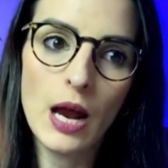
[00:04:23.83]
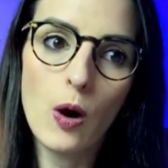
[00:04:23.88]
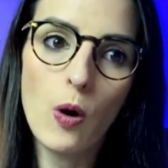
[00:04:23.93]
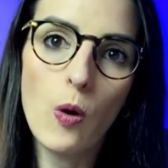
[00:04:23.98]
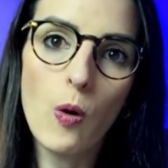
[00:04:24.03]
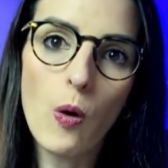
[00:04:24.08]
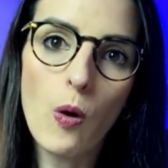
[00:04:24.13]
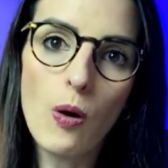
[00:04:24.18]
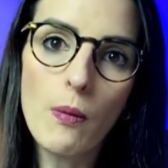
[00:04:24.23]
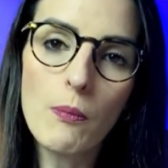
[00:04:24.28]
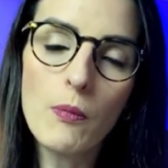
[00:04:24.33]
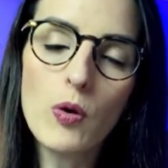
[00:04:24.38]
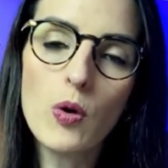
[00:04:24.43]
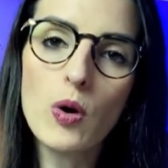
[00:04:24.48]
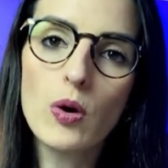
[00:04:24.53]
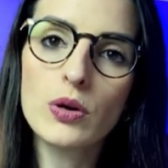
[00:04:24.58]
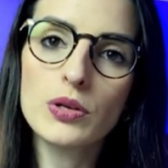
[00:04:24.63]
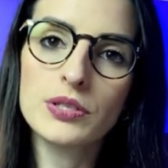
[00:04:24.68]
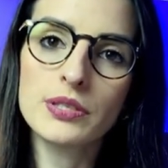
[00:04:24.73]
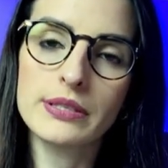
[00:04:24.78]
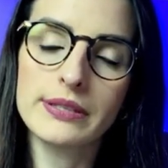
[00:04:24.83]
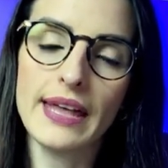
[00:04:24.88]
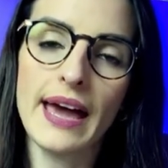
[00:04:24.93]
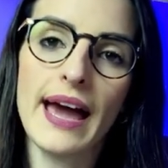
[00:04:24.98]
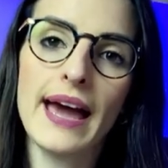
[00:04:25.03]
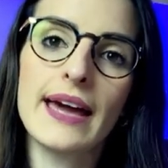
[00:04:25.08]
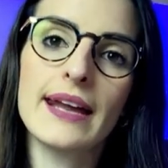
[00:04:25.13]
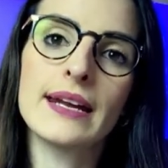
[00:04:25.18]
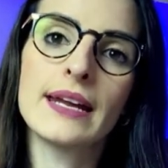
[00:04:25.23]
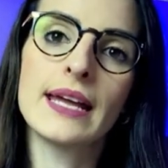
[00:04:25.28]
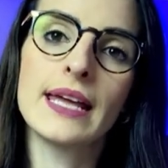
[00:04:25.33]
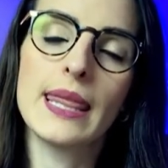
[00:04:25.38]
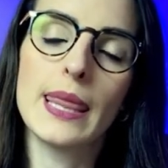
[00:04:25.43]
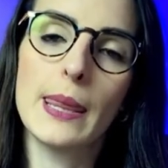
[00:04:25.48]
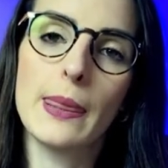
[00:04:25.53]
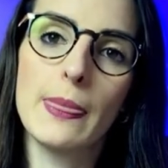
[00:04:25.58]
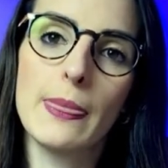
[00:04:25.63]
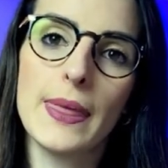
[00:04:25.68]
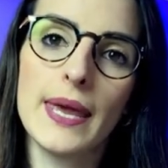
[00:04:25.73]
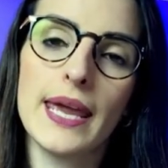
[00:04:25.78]
Como gostar
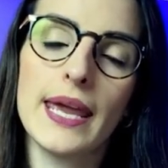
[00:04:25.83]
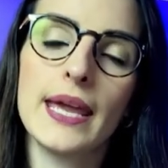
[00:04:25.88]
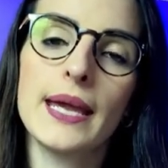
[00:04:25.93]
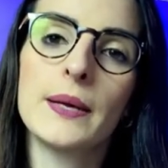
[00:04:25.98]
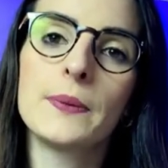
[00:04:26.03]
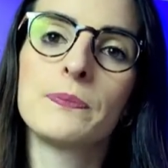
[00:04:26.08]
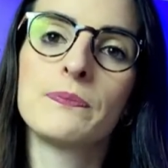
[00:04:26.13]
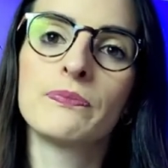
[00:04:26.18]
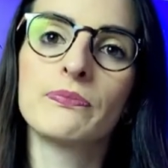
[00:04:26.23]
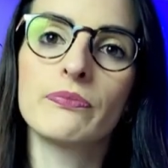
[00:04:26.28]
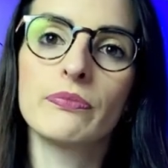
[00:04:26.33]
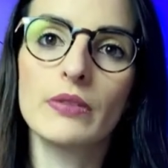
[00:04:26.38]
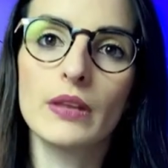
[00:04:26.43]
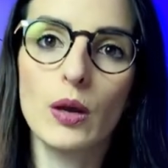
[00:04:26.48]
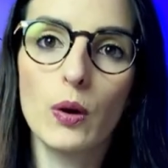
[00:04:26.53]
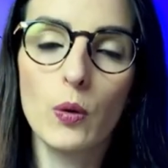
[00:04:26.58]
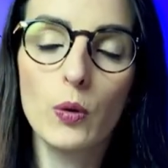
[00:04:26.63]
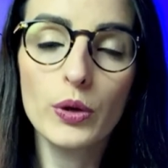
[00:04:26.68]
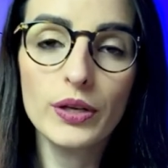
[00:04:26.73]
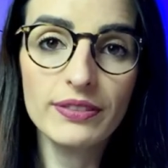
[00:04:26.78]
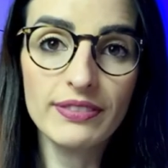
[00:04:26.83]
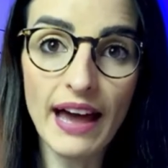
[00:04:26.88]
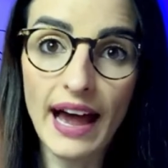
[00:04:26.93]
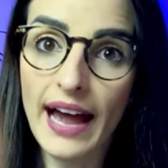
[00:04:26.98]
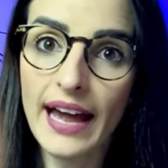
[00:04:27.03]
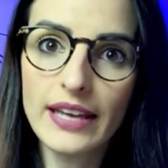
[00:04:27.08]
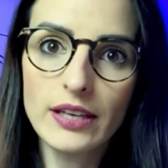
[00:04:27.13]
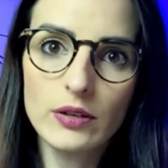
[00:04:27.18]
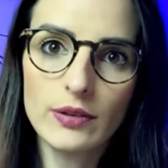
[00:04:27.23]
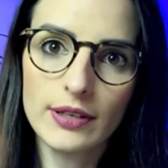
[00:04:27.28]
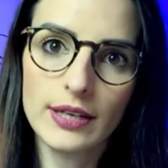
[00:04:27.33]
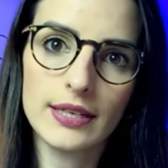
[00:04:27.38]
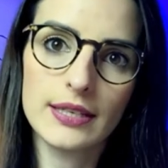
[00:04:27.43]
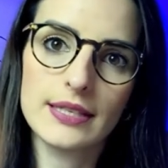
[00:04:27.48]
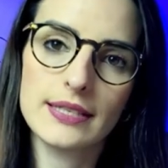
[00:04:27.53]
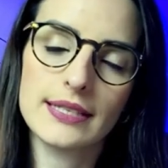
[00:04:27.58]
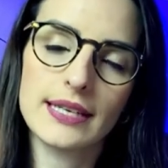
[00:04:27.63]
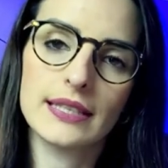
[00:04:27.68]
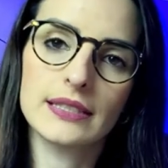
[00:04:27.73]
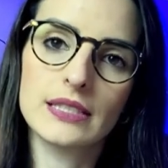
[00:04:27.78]
de cuidar e
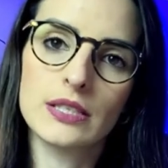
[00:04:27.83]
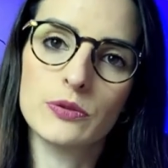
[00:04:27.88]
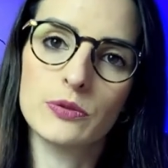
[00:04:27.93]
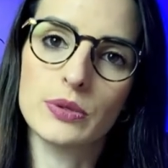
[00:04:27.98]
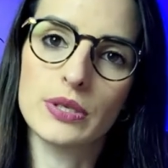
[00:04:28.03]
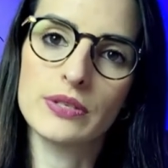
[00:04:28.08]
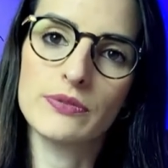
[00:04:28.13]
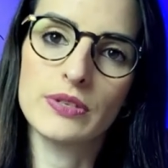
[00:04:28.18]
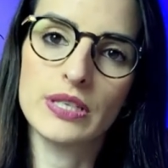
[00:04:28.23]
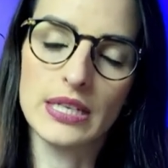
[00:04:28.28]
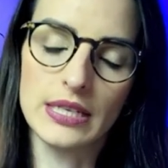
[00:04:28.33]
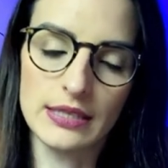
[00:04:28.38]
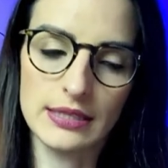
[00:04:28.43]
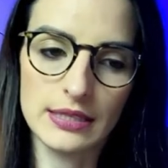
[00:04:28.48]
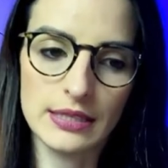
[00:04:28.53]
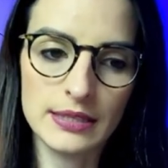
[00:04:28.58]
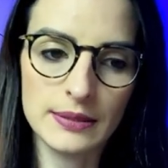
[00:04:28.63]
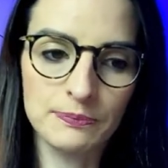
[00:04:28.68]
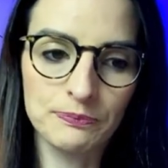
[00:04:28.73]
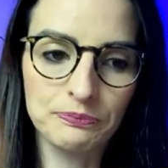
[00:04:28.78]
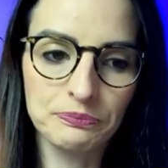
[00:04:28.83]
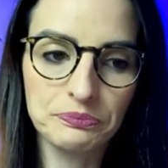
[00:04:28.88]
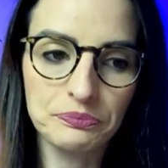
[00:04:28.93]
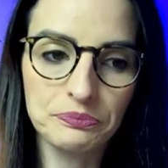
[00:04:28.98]
organizar das suas finanças.